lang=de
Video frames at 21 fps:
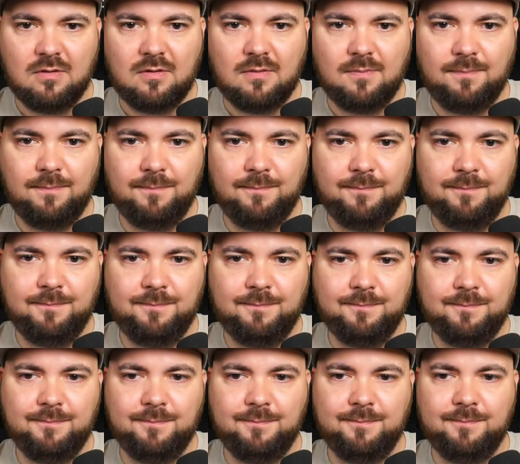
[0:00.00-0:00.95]

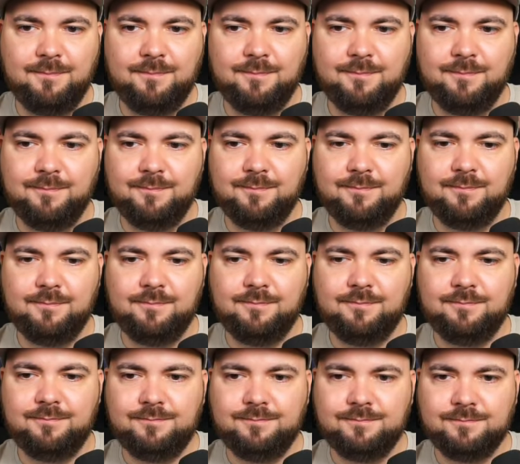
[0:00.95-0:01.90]
Mhm,
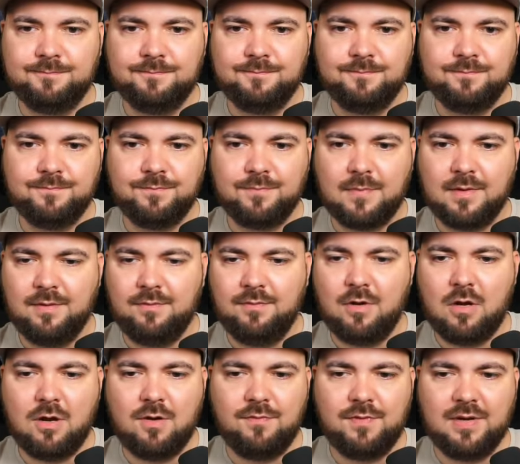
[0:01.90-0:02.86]
mhm.
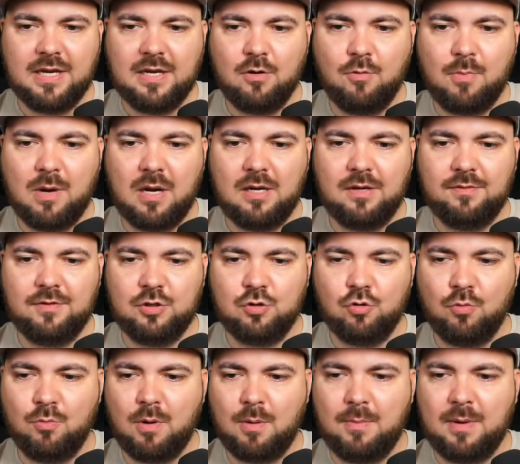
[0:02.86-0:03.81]
Ja, wir gehen nochmal... Ich hole
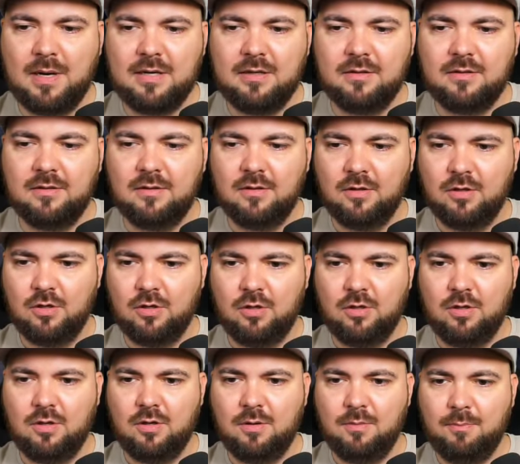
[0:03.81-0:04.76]
nochmal meine,
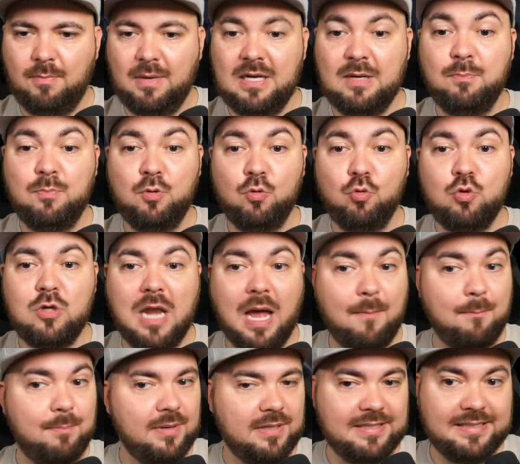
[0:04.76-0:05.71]
meine
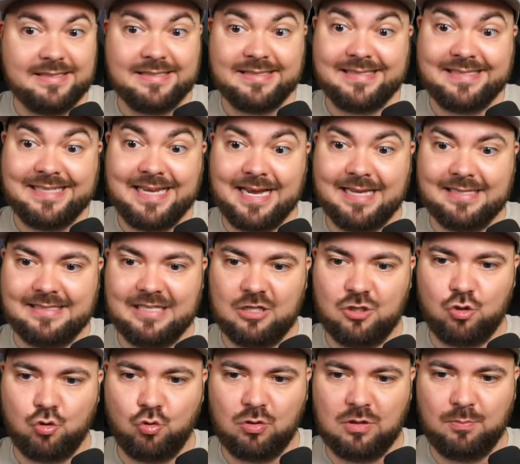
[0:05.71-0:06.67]
Blutlampe. Die ist sehr, sehr
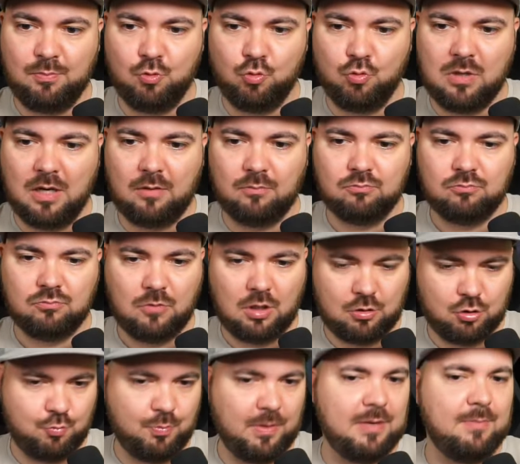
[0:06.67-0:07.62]
schön, die Blutlampe. Ach,
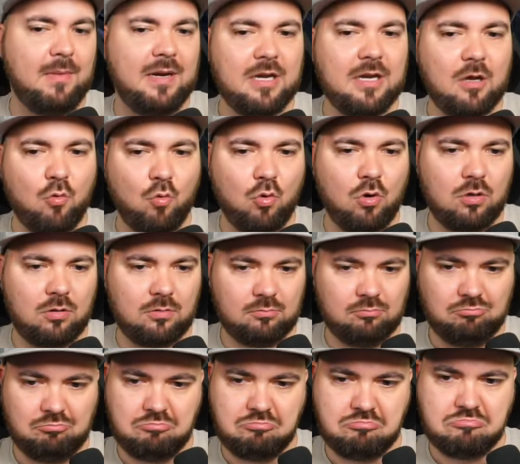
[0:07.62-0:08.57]
springen wir da hoch?
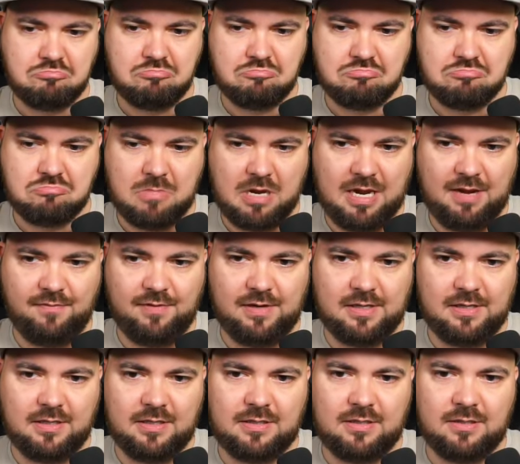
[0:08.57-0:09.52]
Er will
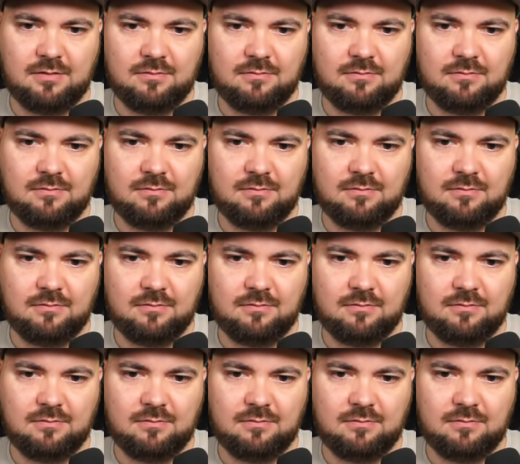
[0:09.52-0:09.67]
nicht.